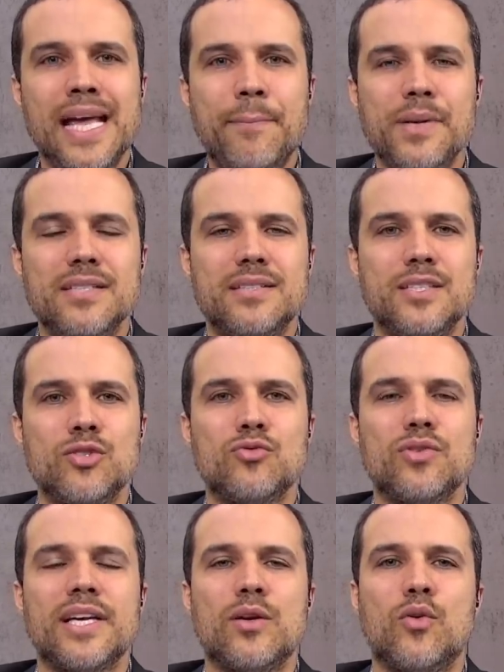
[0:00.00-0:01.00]
e é
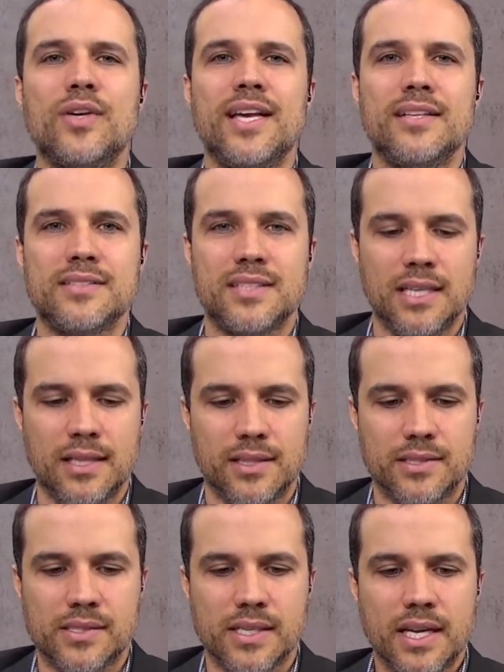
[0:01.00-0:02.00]
preciso
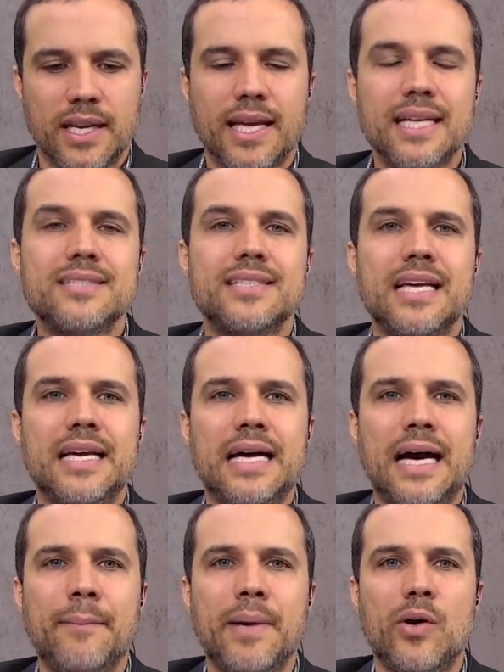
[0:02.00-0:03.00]
reconhecê-las. Quer
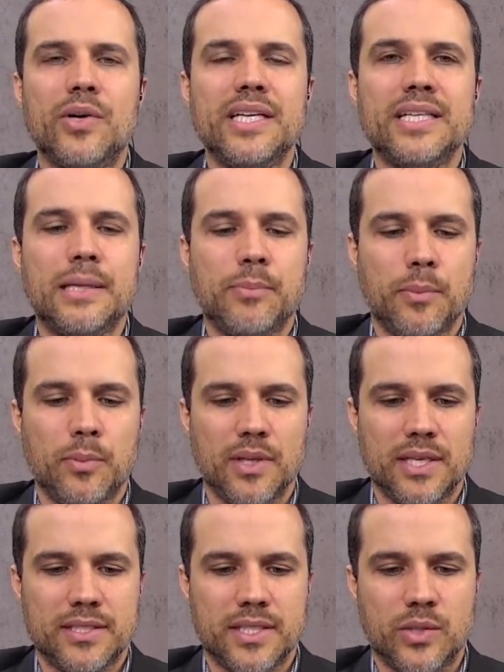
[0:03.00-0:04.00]
dizer, a maioria da
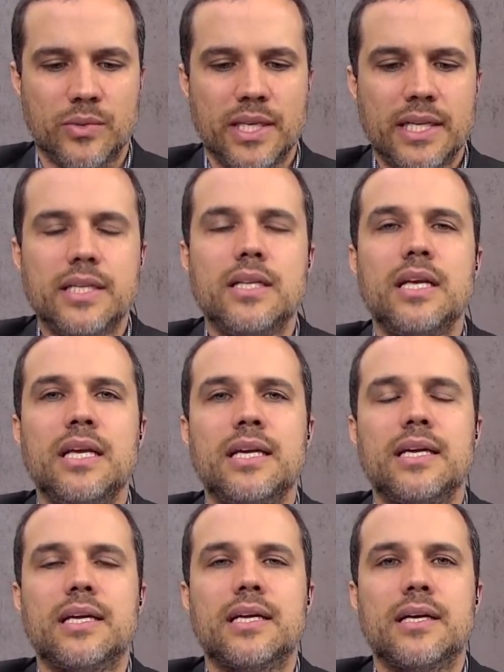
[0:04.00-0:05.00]
população
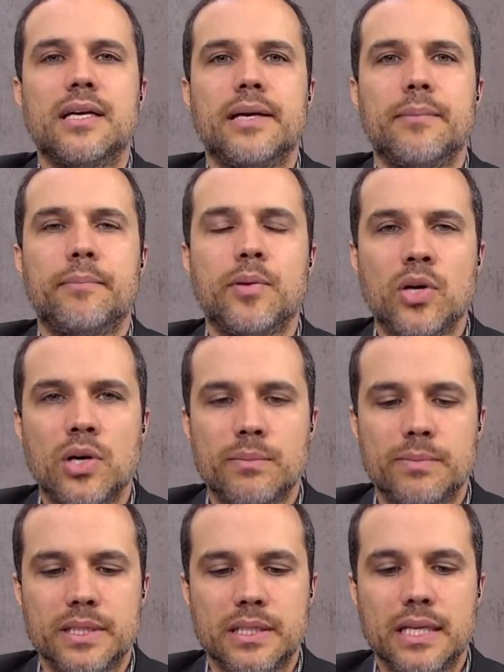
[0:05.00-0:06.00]
negra,
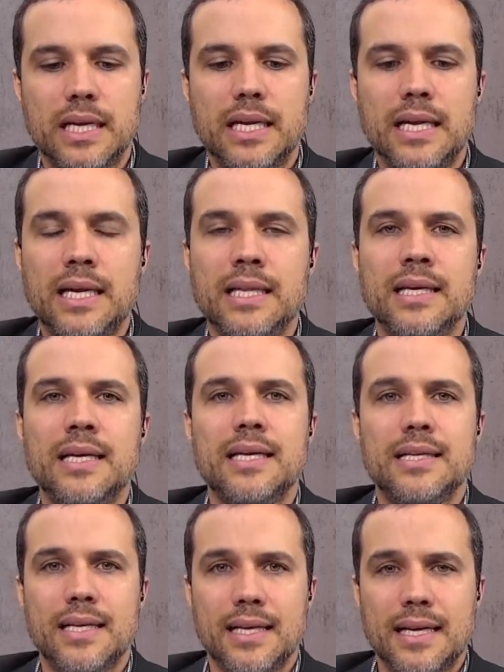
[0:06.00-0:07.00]
pobre, ela
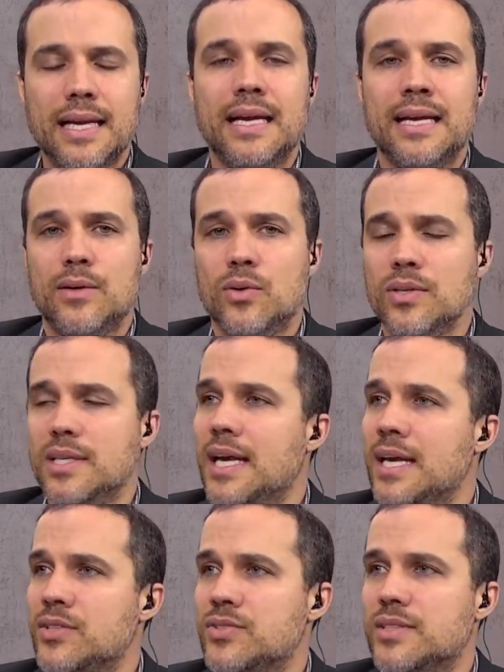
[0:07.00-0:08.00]
é
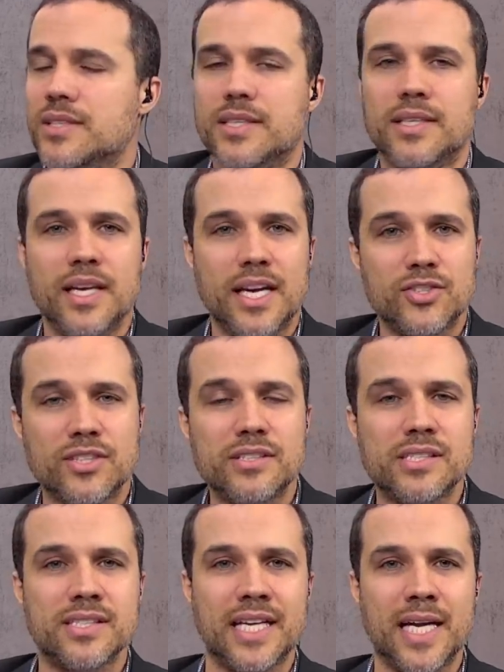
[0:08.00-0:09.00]
honesta, que a
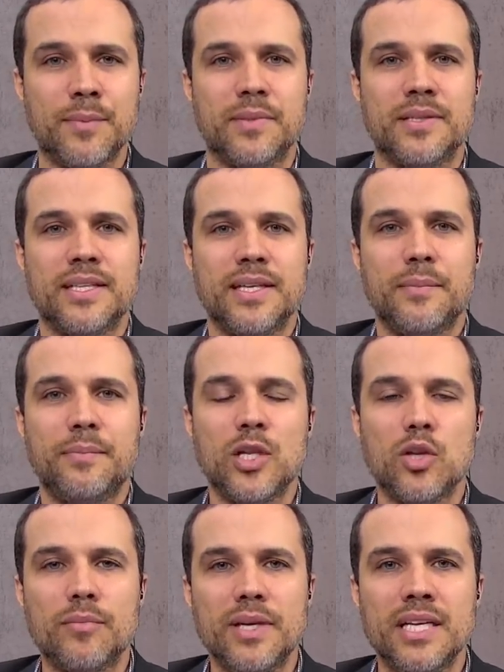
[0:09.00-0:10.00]
gente saiba, claro.
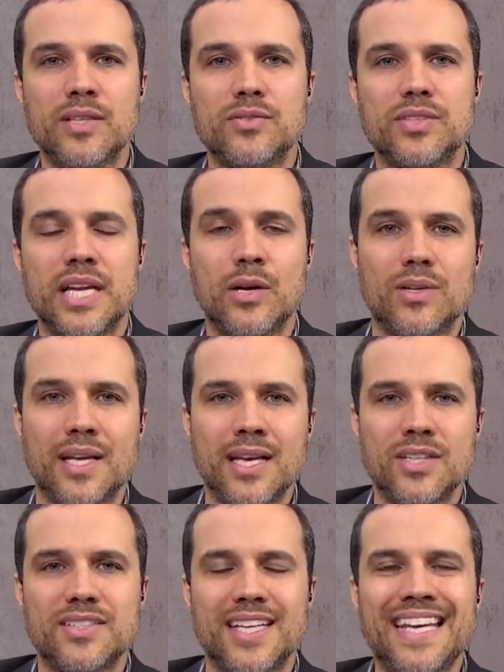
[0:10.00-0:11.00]
pelo menos, é
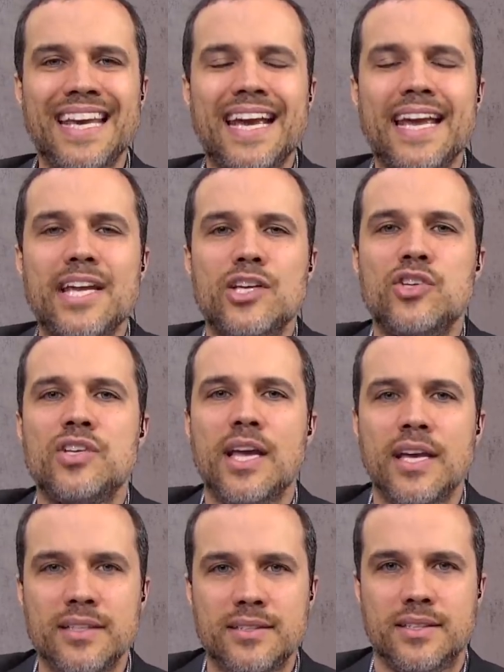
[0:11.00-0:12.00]
honesta e
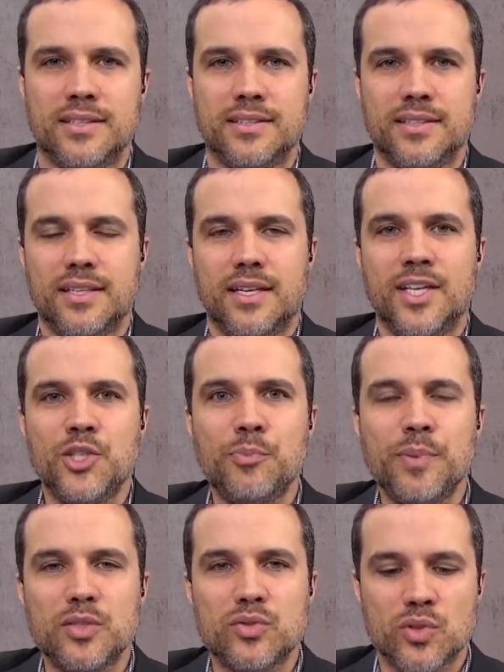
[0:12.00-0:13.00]
rejeita
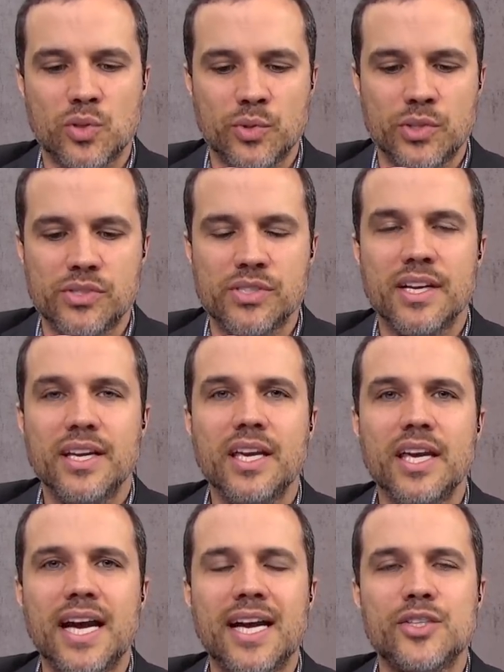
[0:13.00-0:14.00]
as pessoas
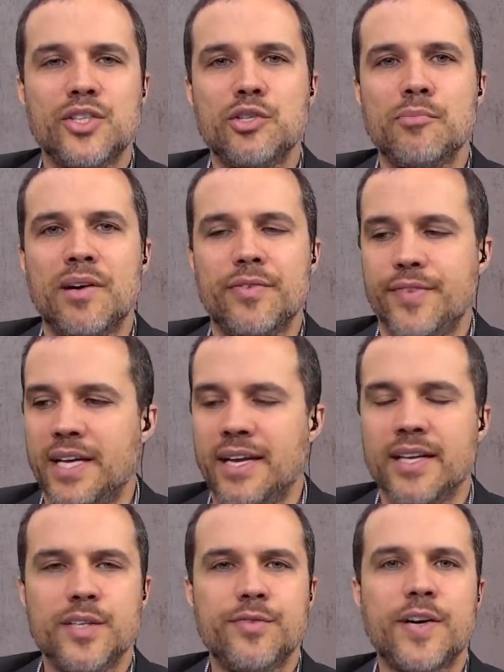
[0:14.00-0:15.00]
que agem de má
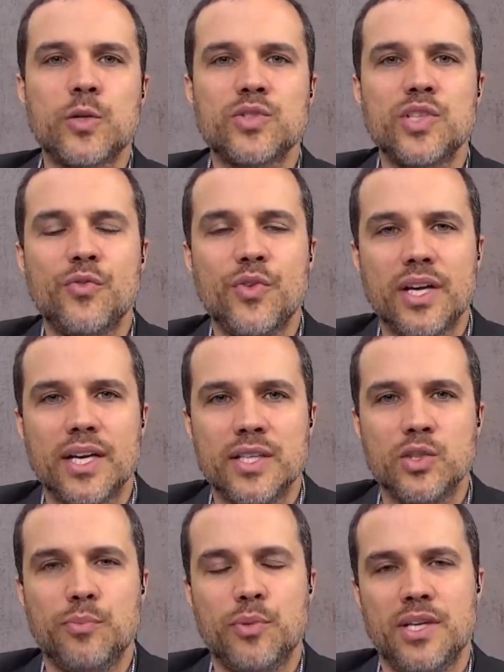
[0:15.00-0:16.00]
fé,
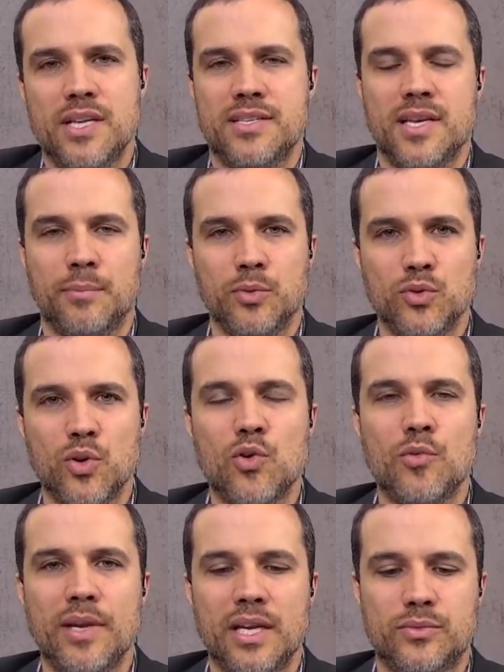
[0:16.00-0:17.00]
falsificando, por exemplo,
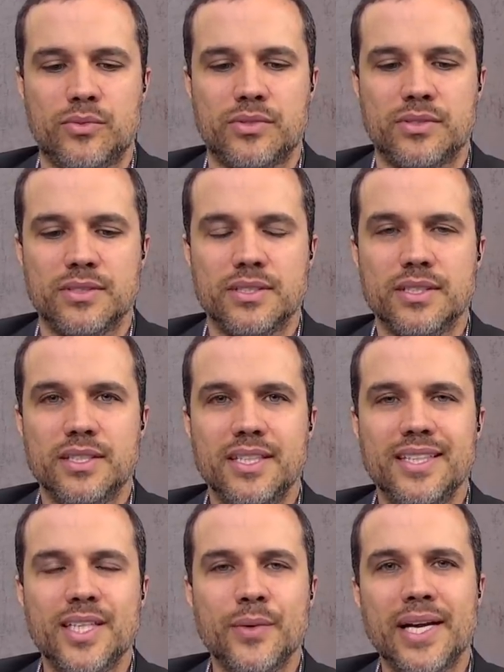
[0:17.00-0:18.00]
documentos.
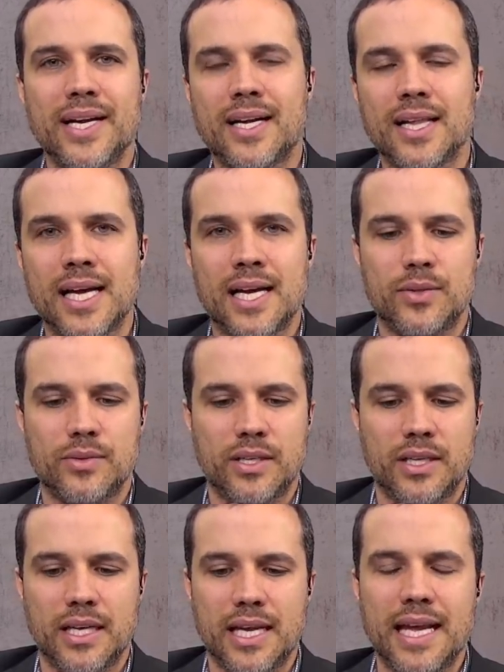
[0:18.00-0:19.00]
Então é claro
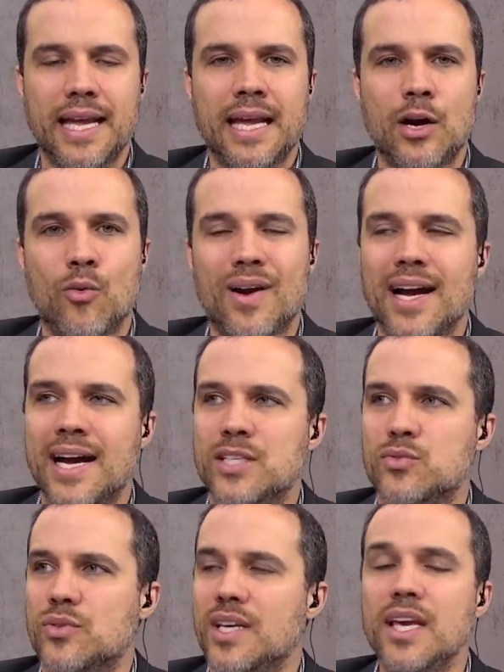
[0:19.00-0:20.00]
que é um
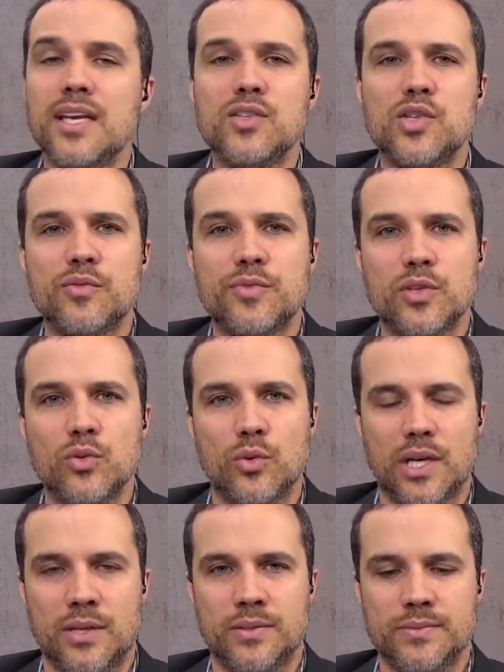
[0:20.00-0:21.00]
caso
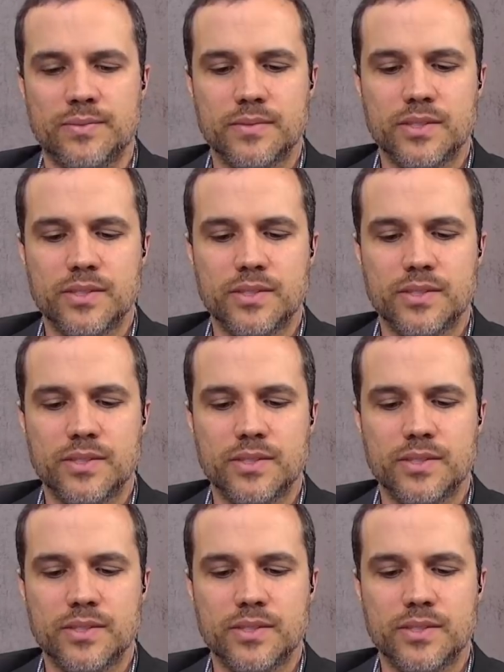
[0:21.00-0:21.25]
individual